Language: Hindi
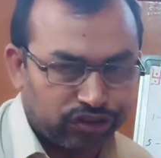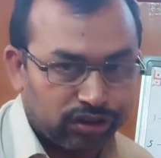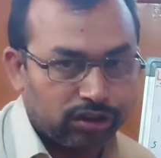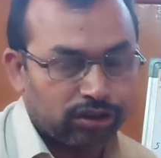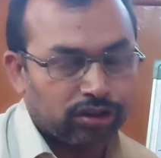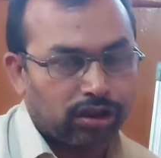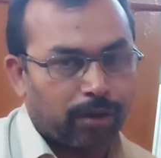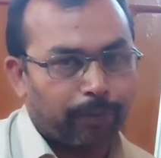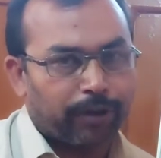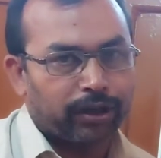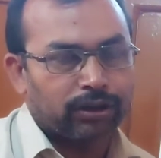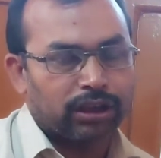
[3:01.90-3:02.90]
शीर्ष का
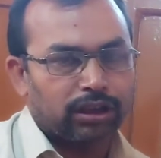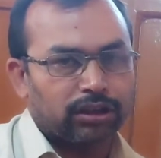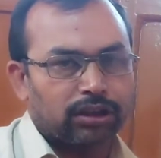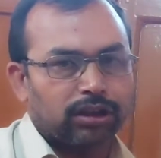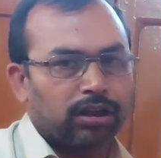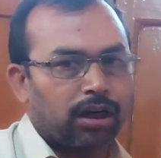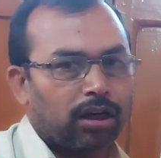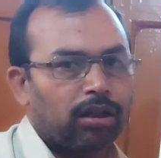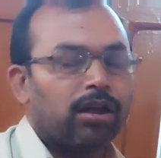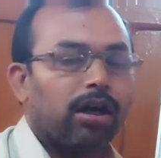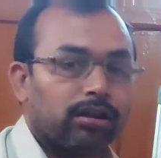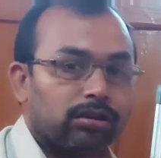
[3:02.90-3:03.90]
पाठ कीजिएगा
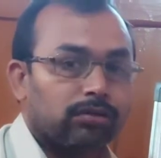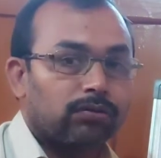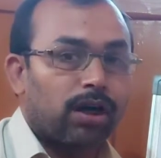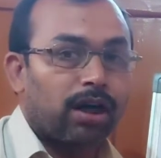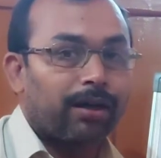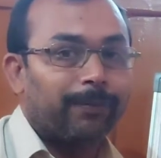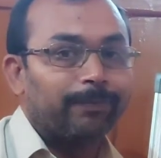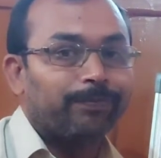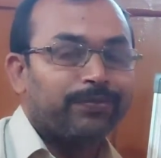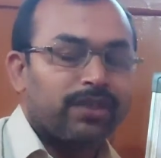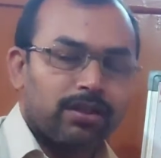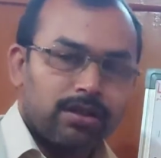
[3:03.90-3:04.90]
अथवा
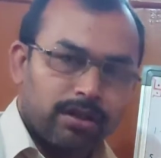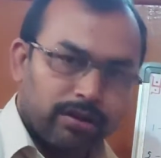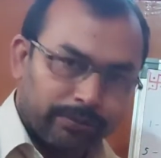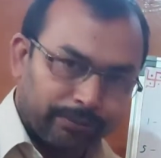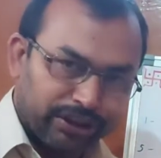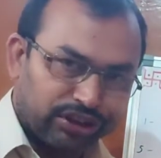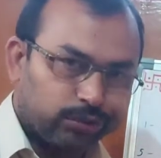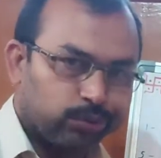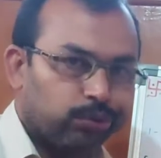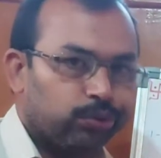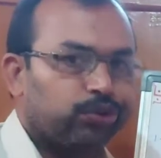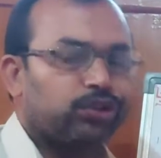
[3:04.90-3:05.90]

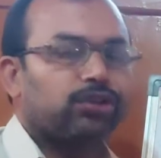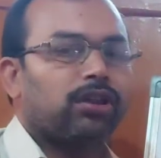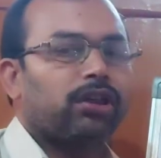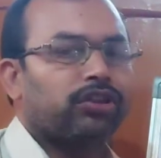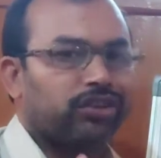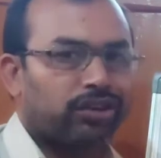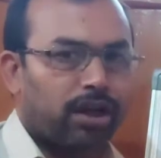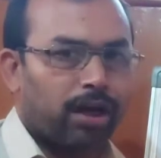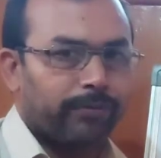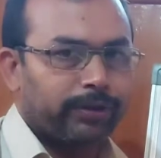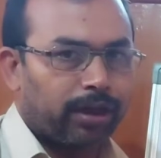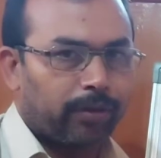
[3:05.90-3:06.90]
विष्णु सहस्र
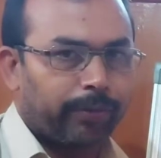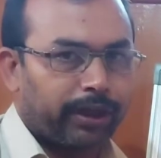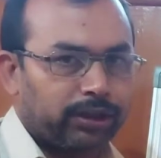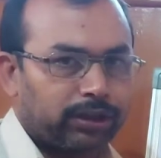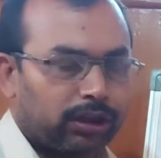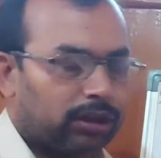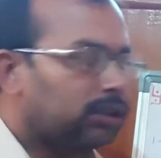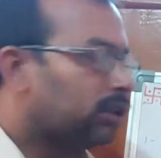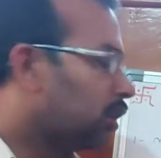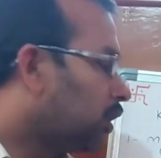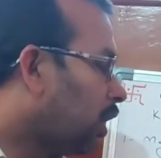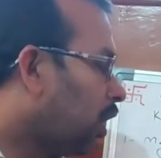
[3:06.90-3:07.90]
नाम का पाठ
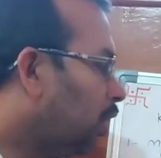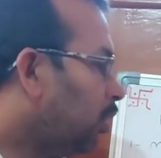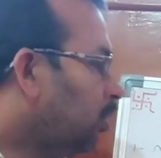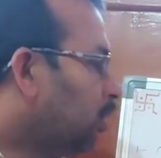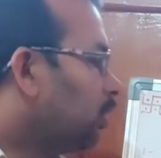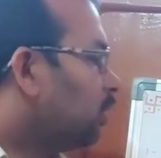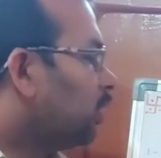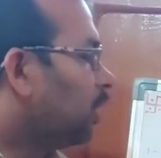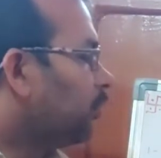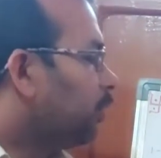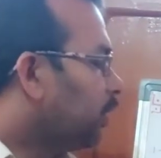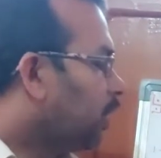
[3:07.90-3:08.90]
कीजिएगा
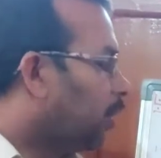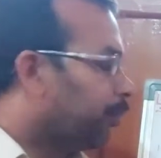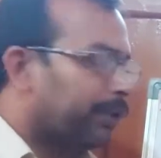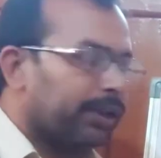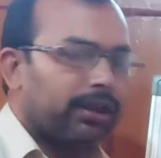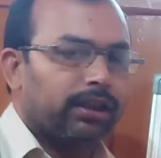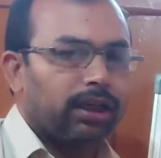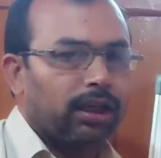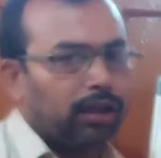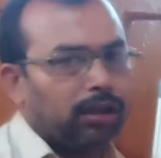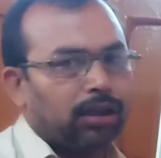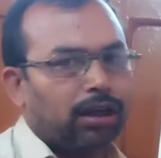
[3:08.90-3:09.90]
ये भी आपके
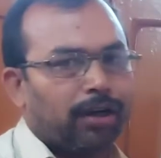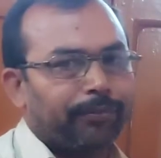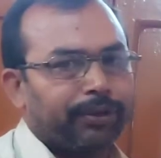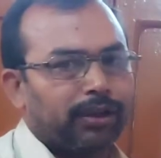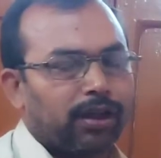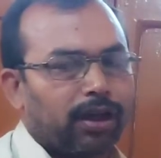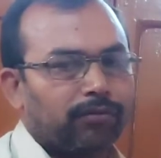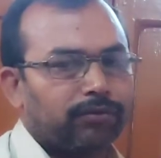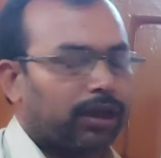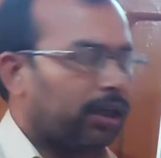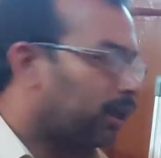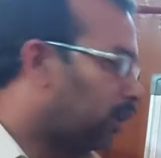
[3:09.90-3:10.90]
लिए काफ़ी
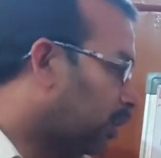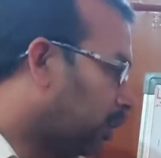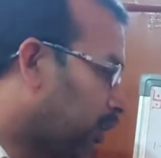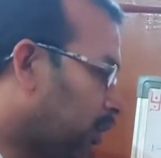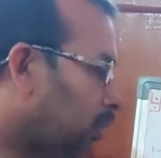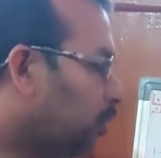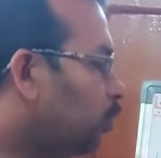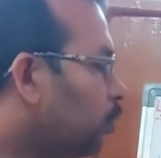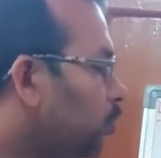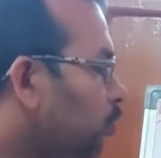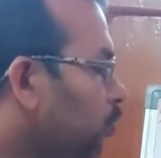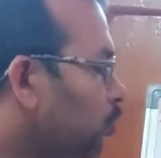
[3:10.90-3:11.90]
लाभदायक है
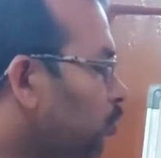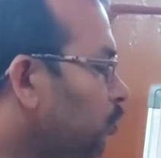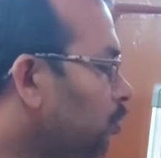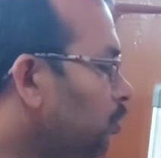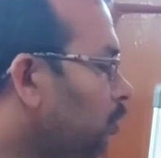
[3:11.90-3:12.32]
यूँ तो शुक्र